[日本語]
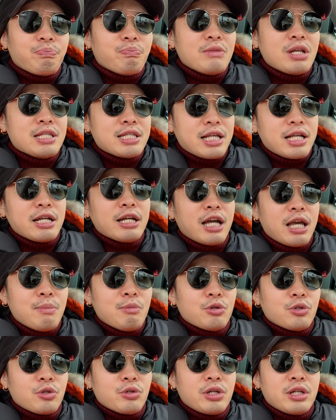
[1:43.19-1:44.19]
な前回
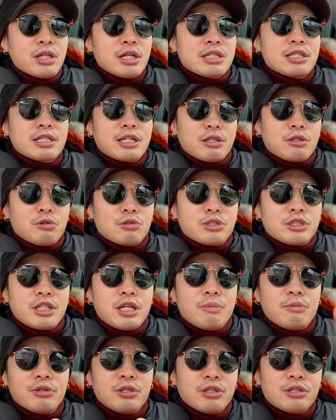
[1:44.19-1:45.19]
も去年なんですけど、指
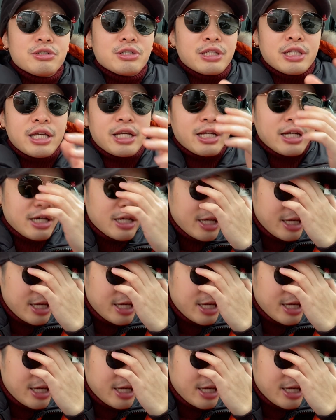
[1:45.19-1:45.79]
定モデルじゃないか。